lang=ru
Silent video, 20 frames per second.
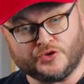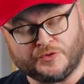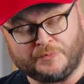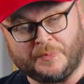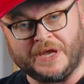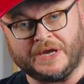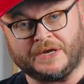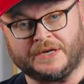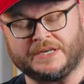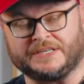
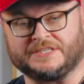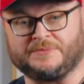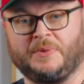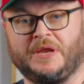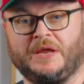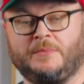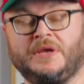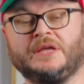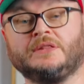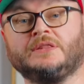успеха
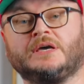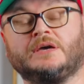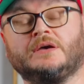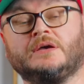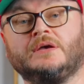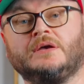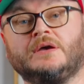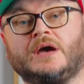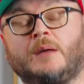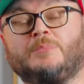эксперимента
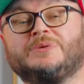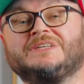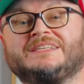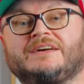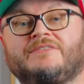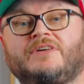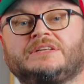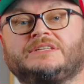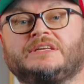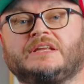
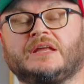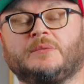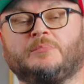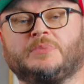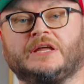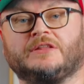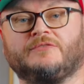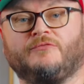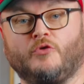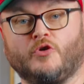образовательная
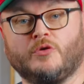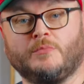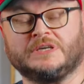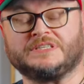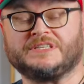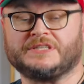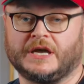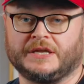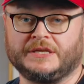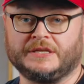платформа
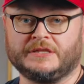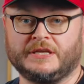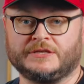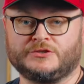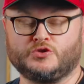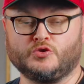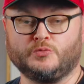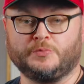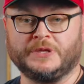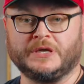станет
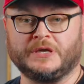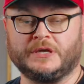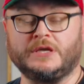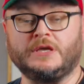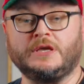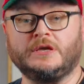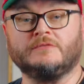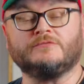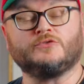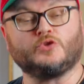доступна
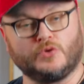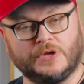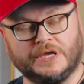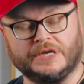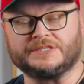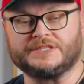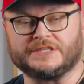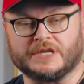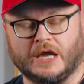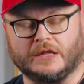и в
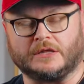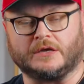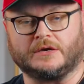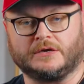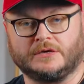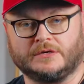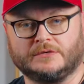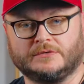других странах.